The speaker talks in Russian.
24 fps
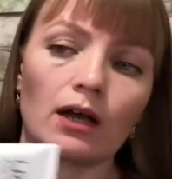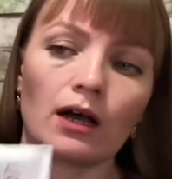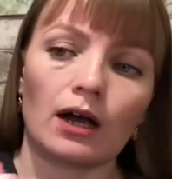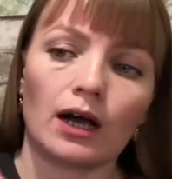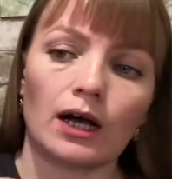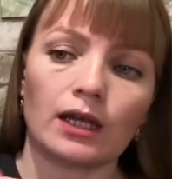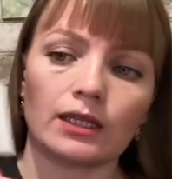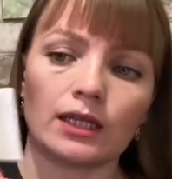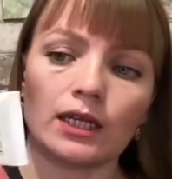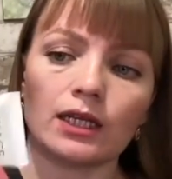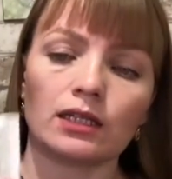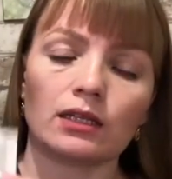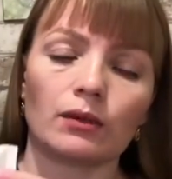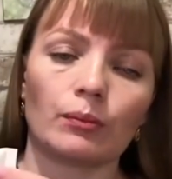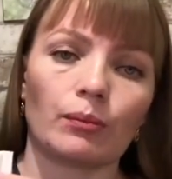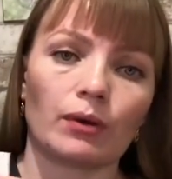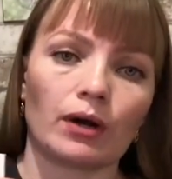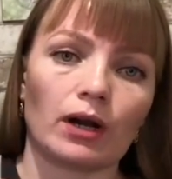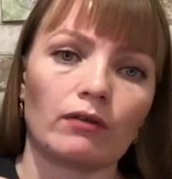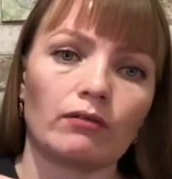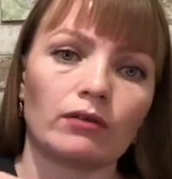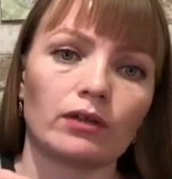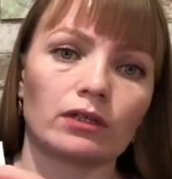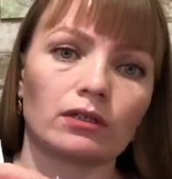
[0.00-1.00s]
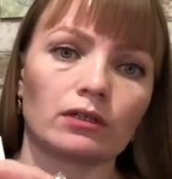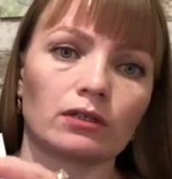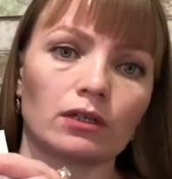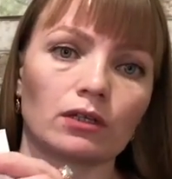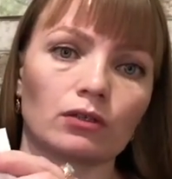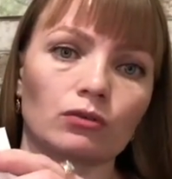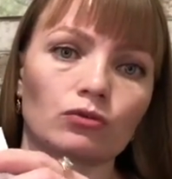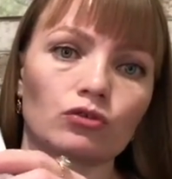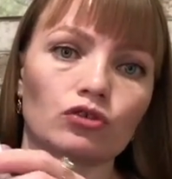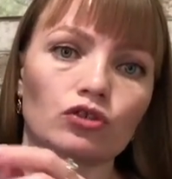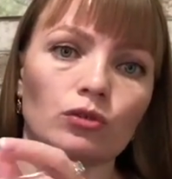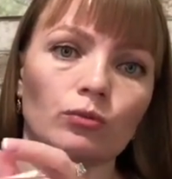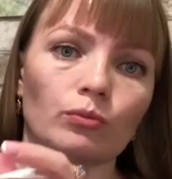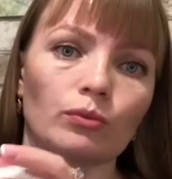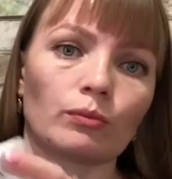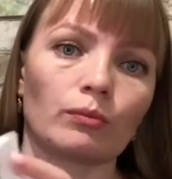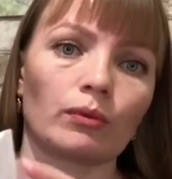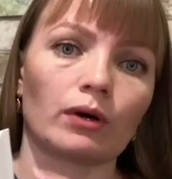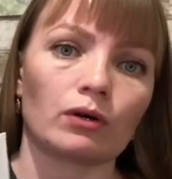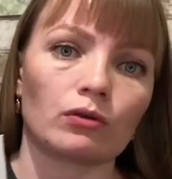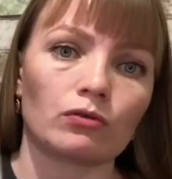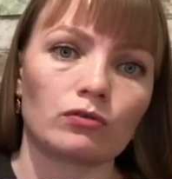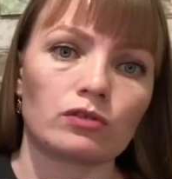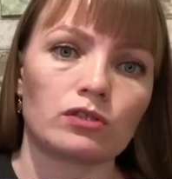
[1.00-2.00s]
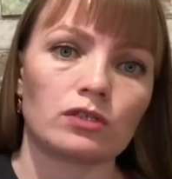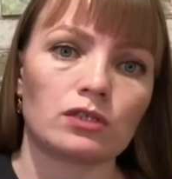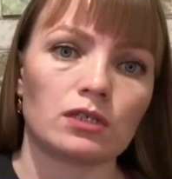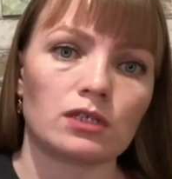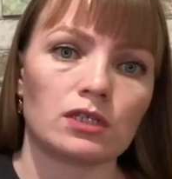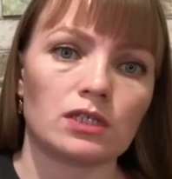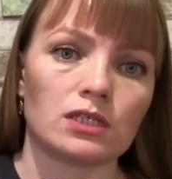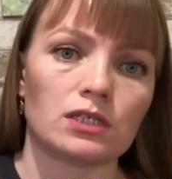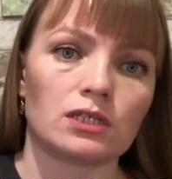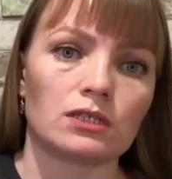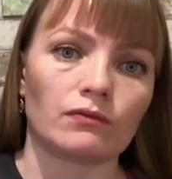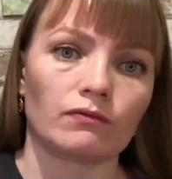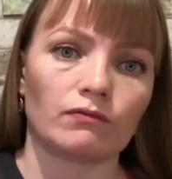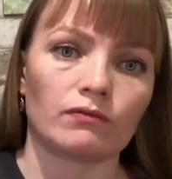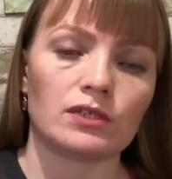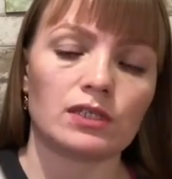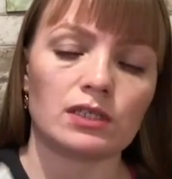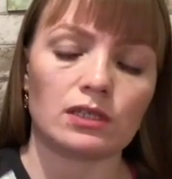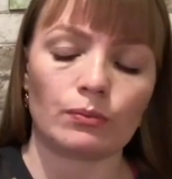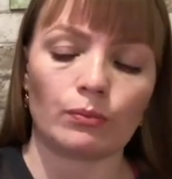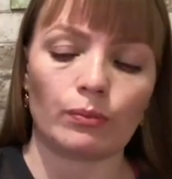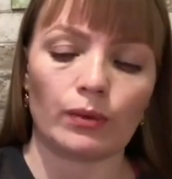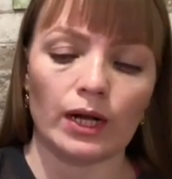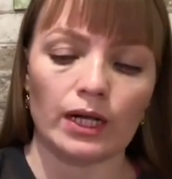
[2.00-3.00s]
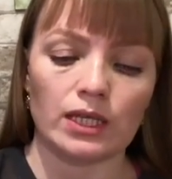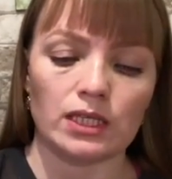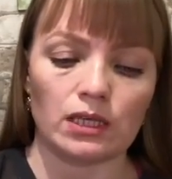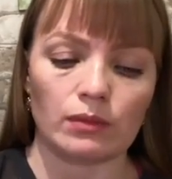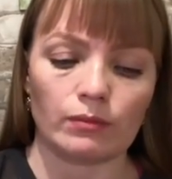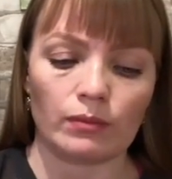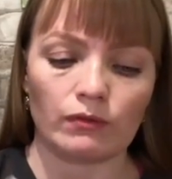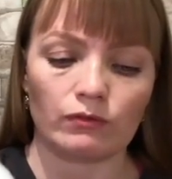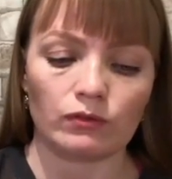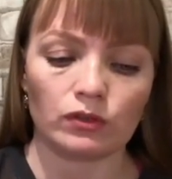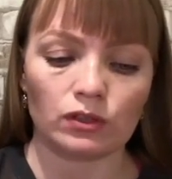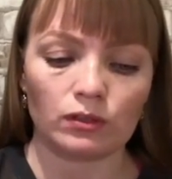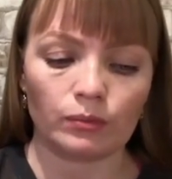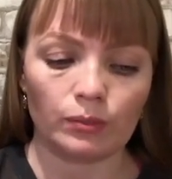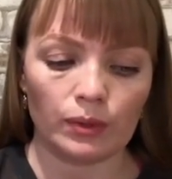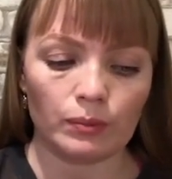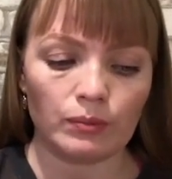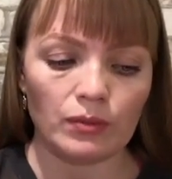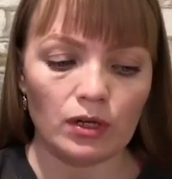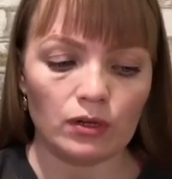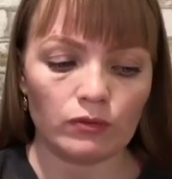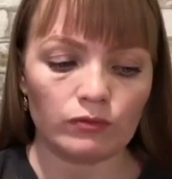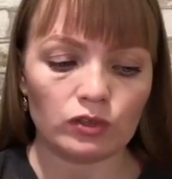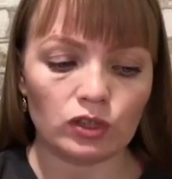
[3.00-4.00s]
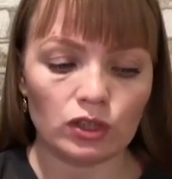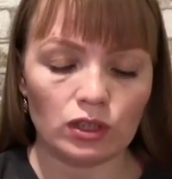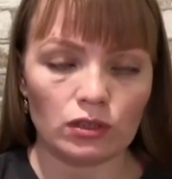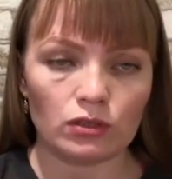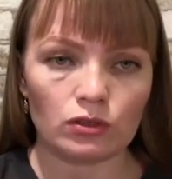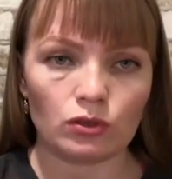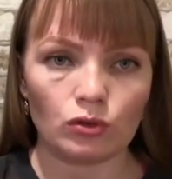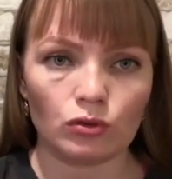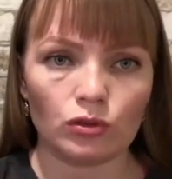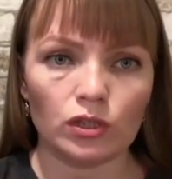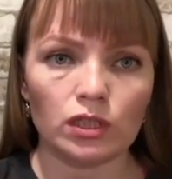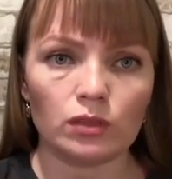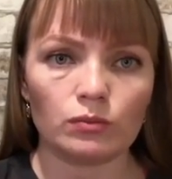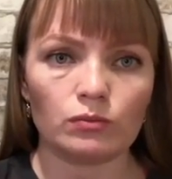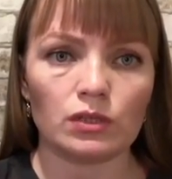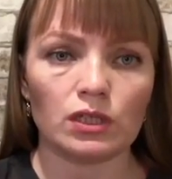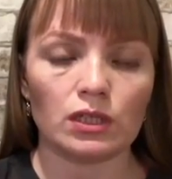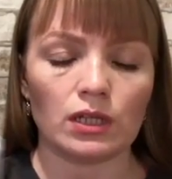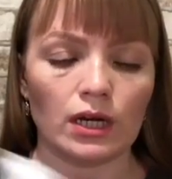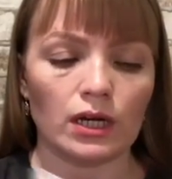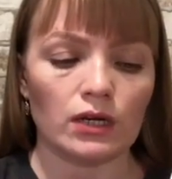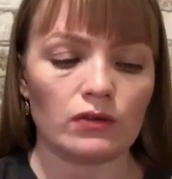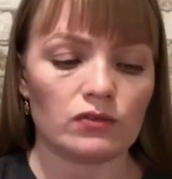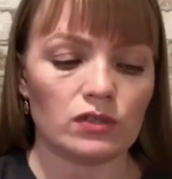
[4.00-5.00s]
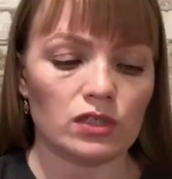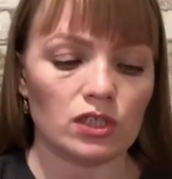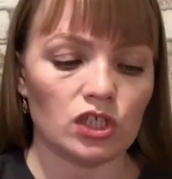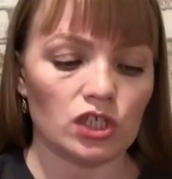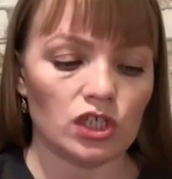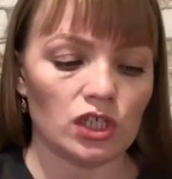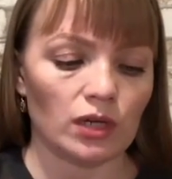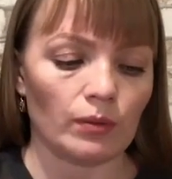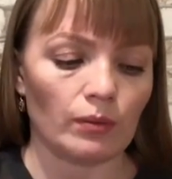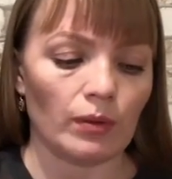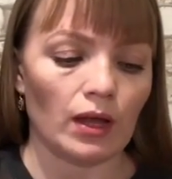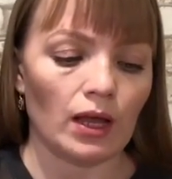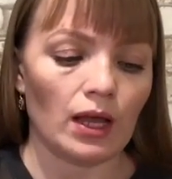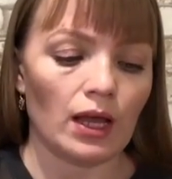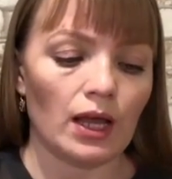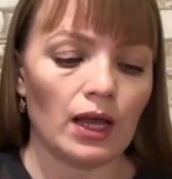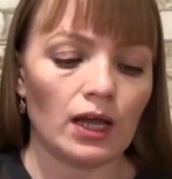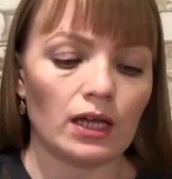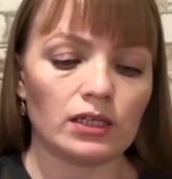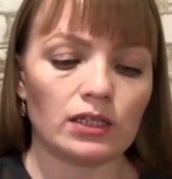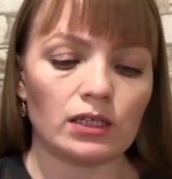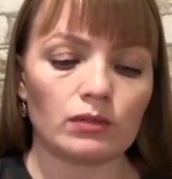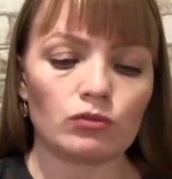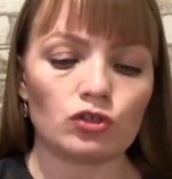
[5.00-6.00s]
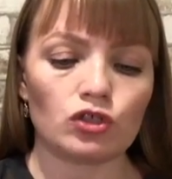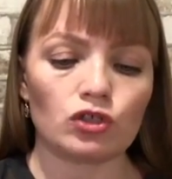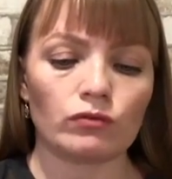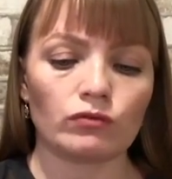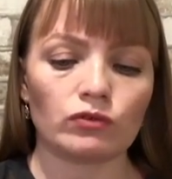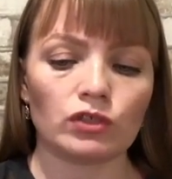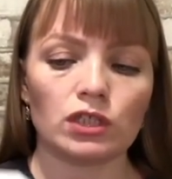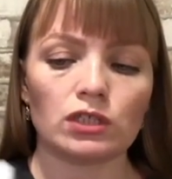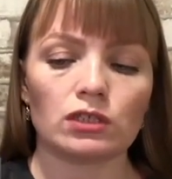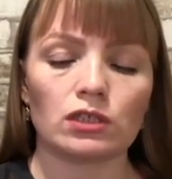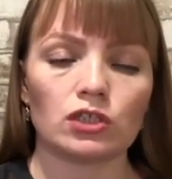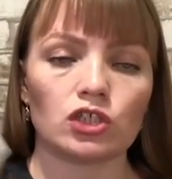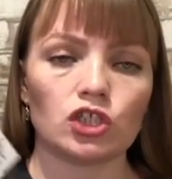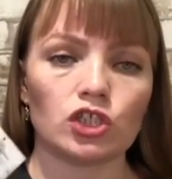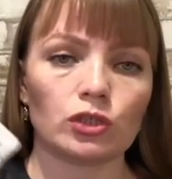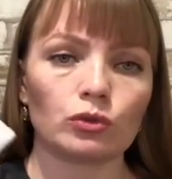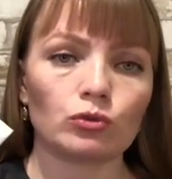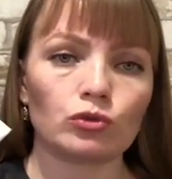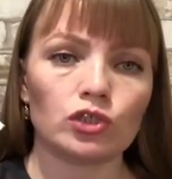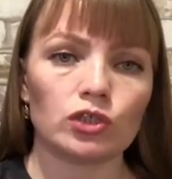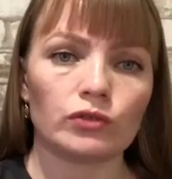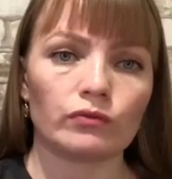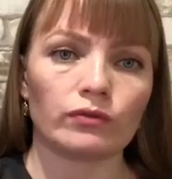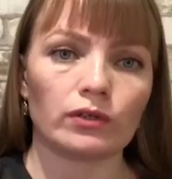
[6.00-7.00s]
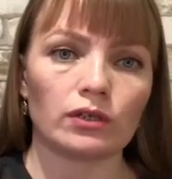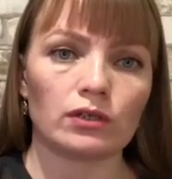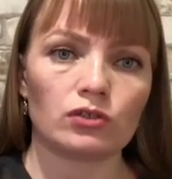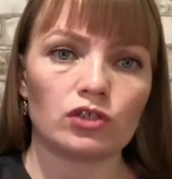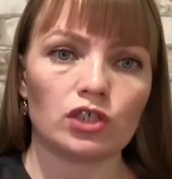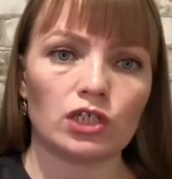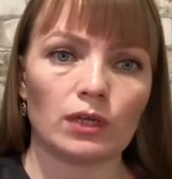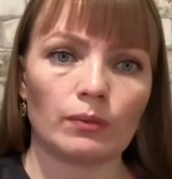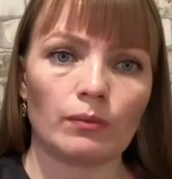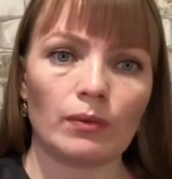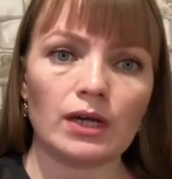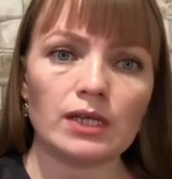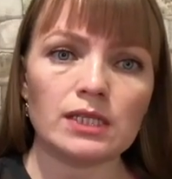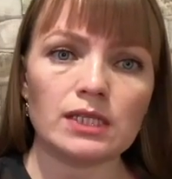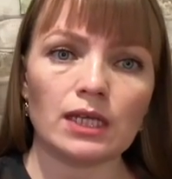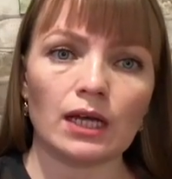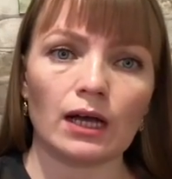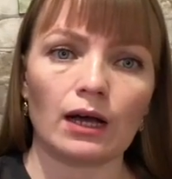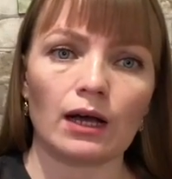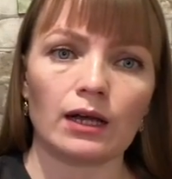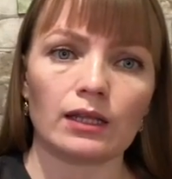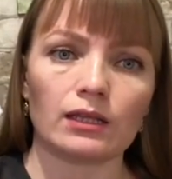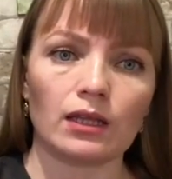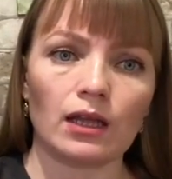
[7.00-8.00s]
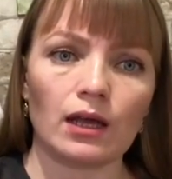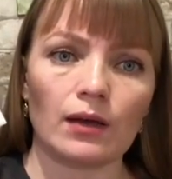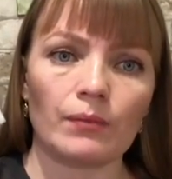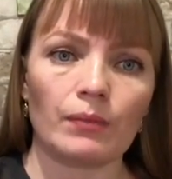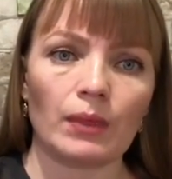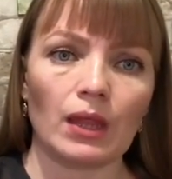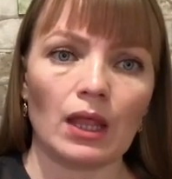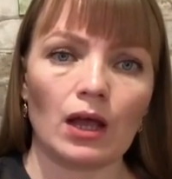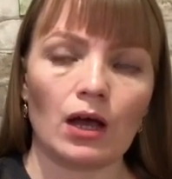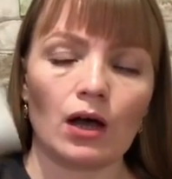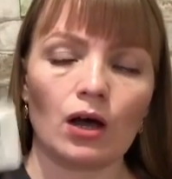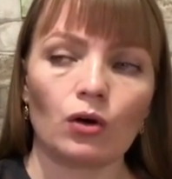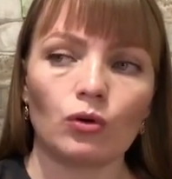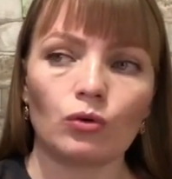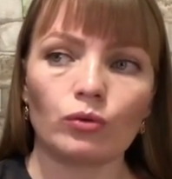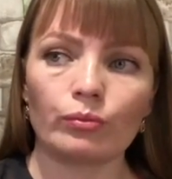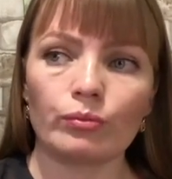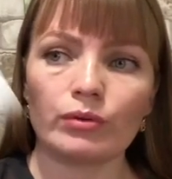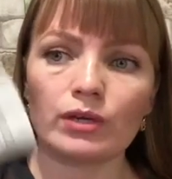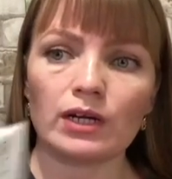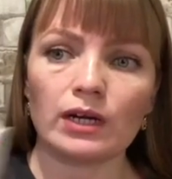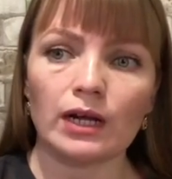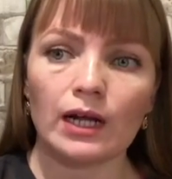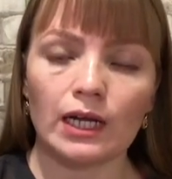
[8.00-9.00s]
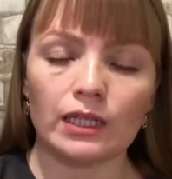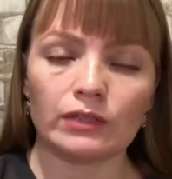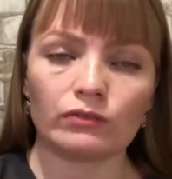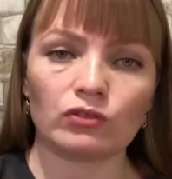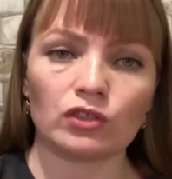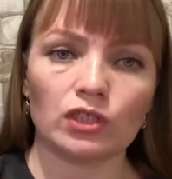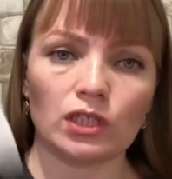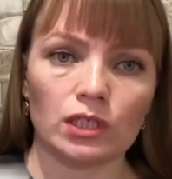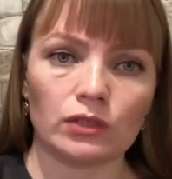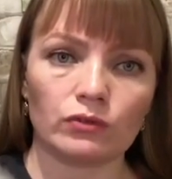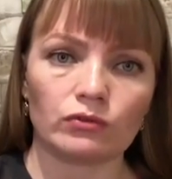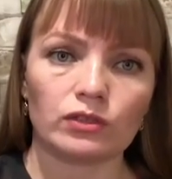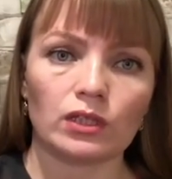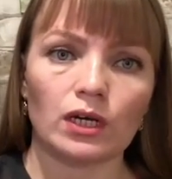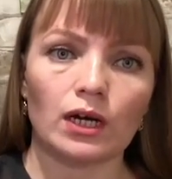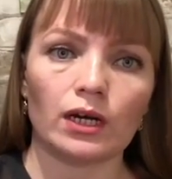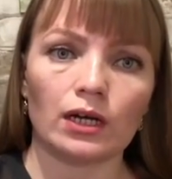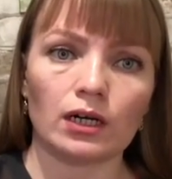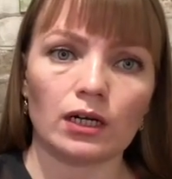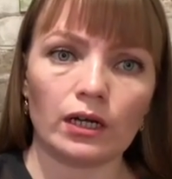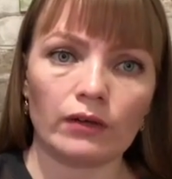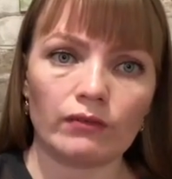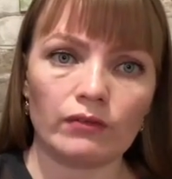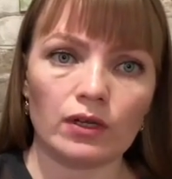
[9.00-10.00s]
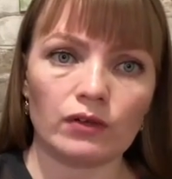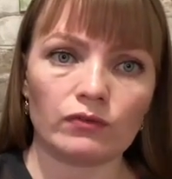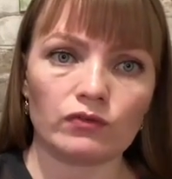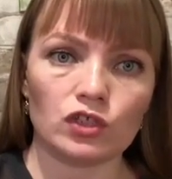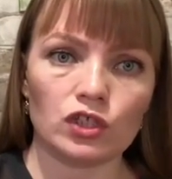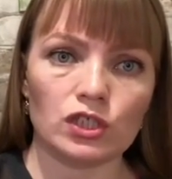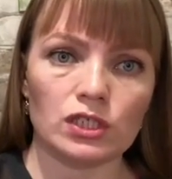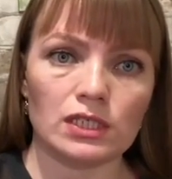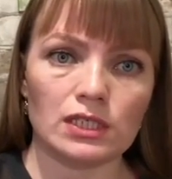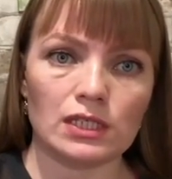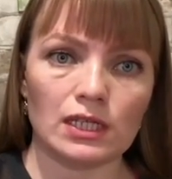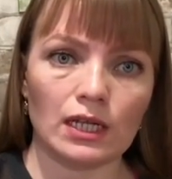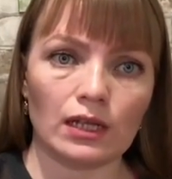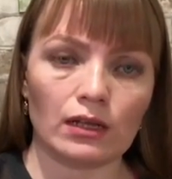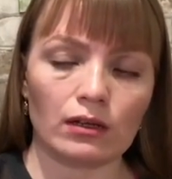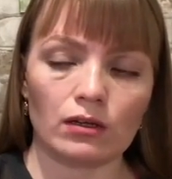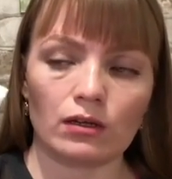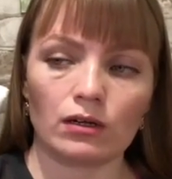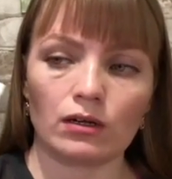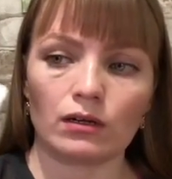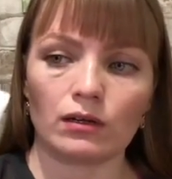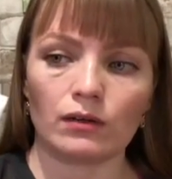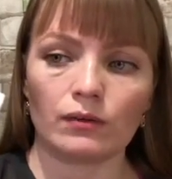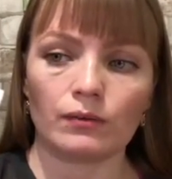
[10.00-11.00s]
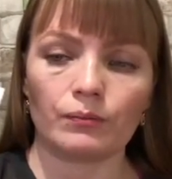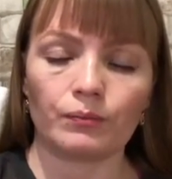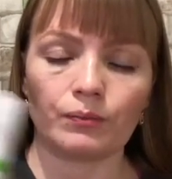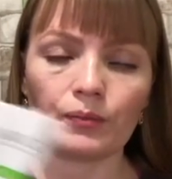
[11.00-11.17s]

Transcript: она направлена на то, чтобы бороться с высыпаниями. Вот, к примеру, вот этот дуэт мне нравится чем? Тем, что вот эта отшелушивающая маска, она убирает вот этот вот ороговевший, э,